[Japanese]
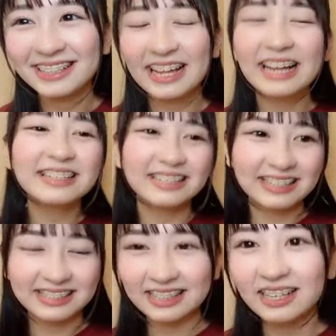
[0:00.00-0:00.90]
なんか
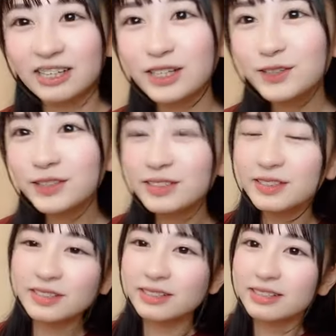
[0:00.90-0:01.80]
ですね理由
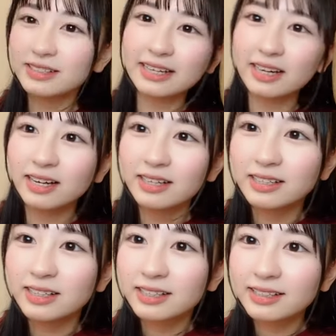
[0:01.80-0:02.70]
なんか
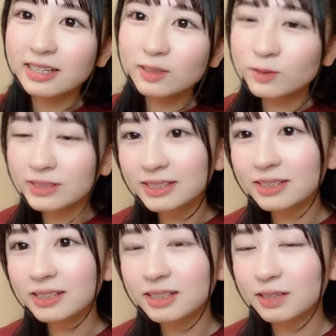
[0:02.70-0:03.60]
転校し
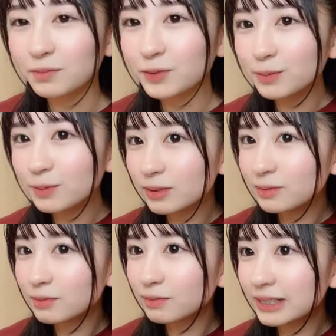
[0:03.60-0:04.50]
なかったもともと
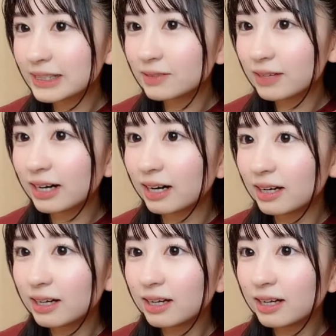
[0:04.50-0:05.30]
私は